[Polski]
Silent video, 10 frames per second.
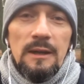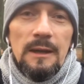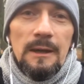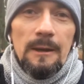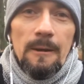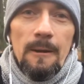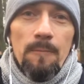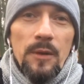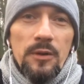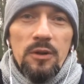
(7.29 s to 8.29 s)
I
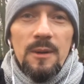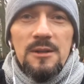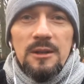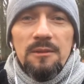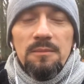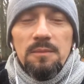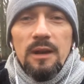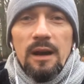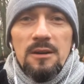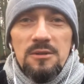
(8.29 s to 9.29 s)
no to nie będzie
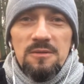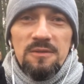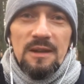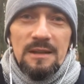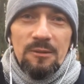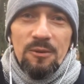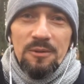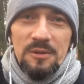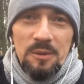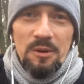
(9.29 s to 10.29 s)
jakaś wiedza,
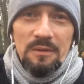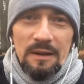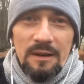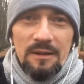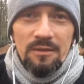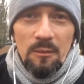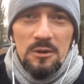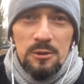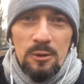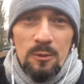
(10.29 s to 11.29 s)
którą sobie Kowalik
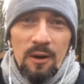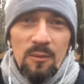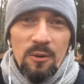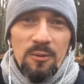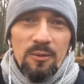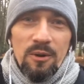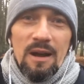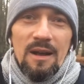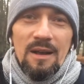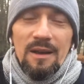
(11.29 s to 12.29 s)
wymyślił albo
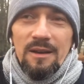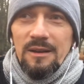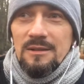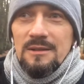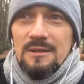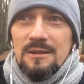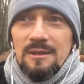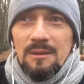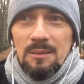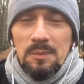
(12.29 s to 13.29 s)
która
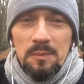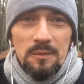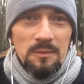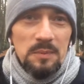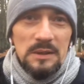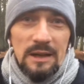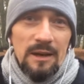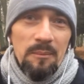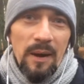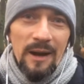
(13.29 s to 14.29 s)
jest e,
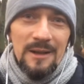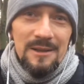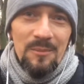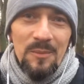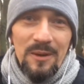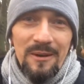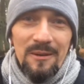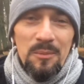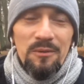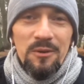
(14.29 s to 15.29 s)
pisana palcem e,
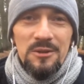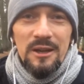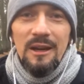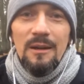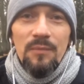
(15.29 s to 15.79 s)
po wodzie.